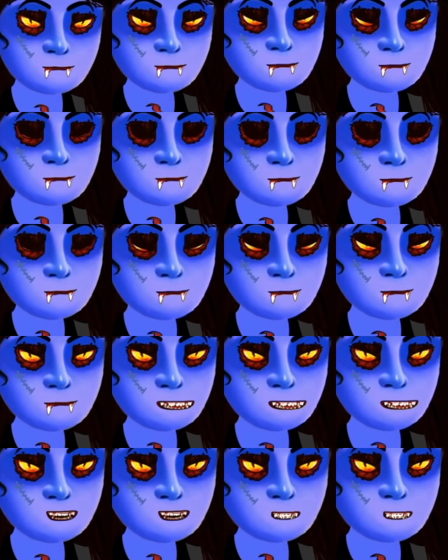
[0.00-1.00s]
दोस्त
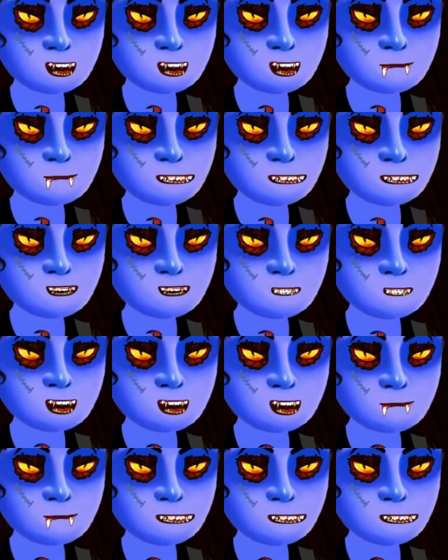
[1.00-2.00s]
मेरा भी
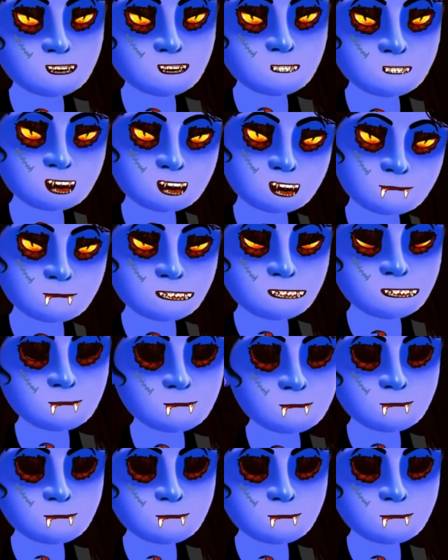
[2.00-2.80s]
कोई दोस्त नहीं